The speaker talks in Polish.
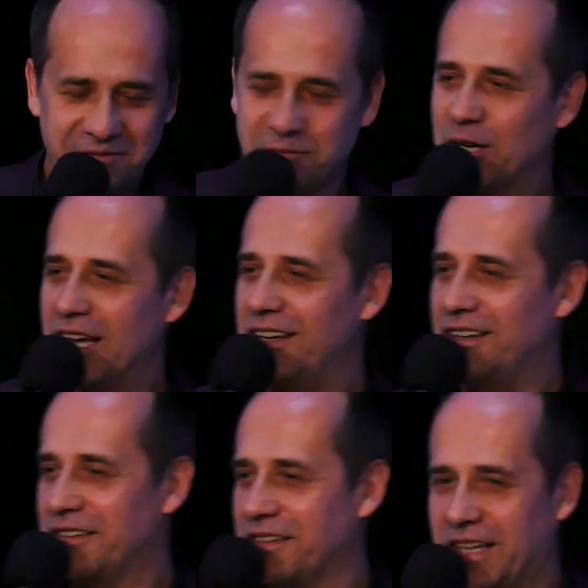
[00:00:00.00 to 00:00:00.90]
Mogę?
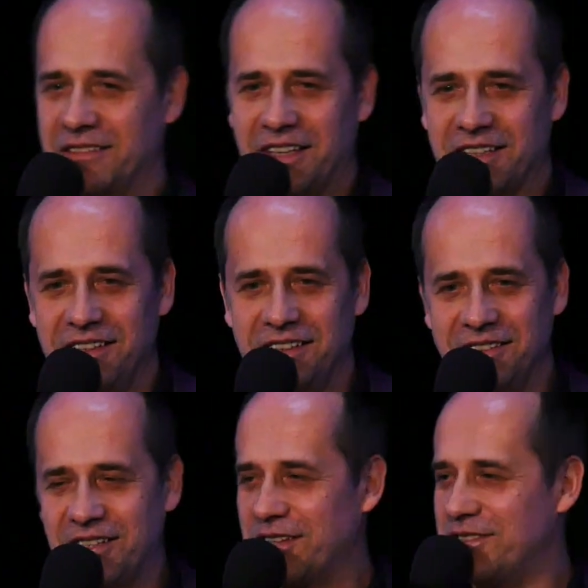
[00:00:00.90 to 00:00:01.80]

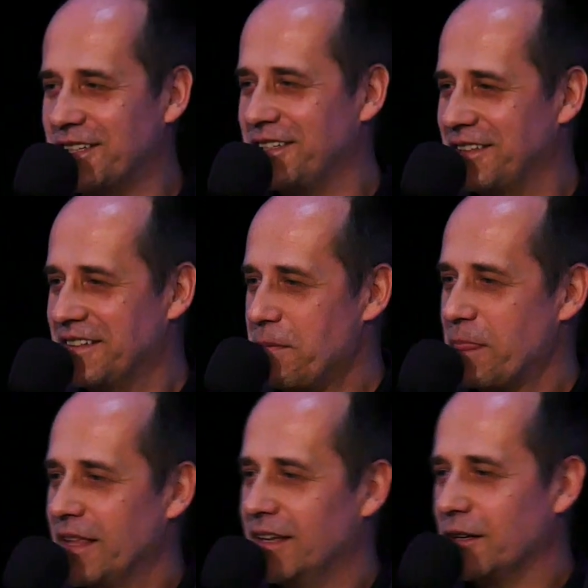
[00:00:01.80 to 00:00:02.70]
Taki żarcik?
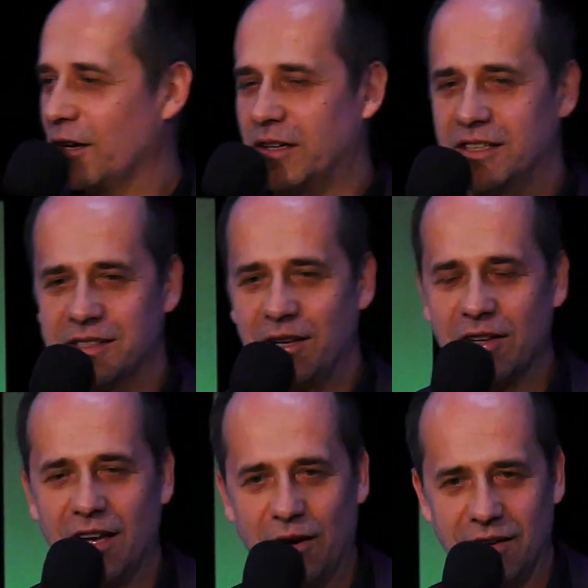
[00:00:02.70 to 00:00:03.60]

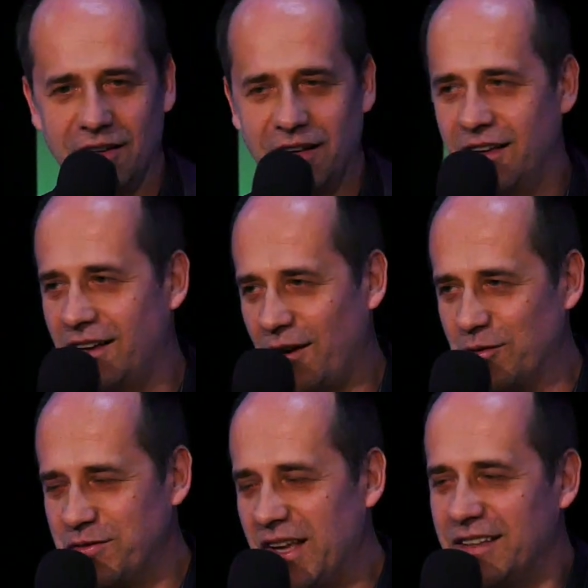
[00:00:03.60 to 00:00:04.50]
Historię o, o
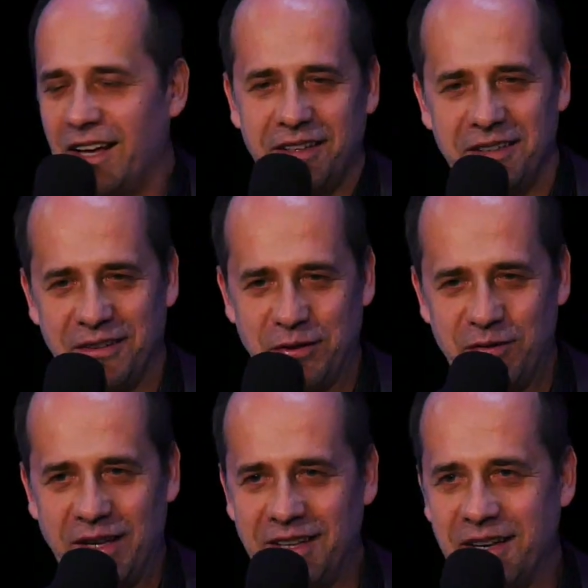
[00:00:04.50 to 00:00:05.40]
świętach? O
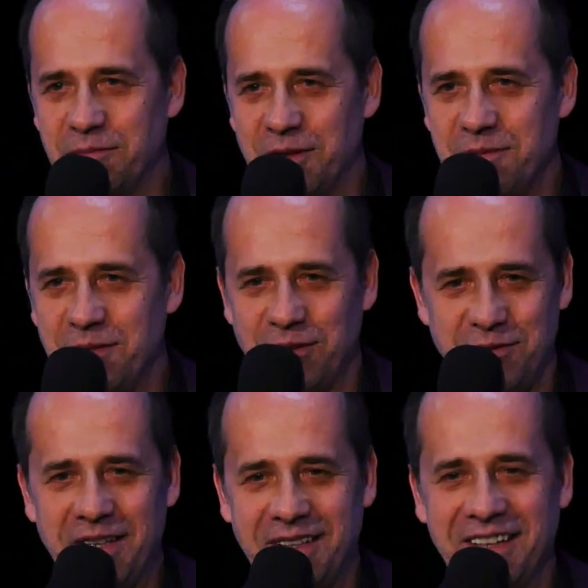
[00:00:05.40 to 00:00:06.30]
świętach? Może być o
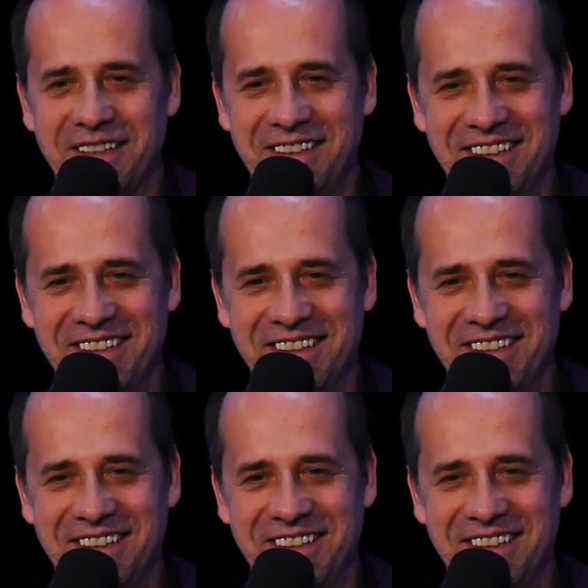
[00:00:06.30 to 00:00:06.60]
świętach?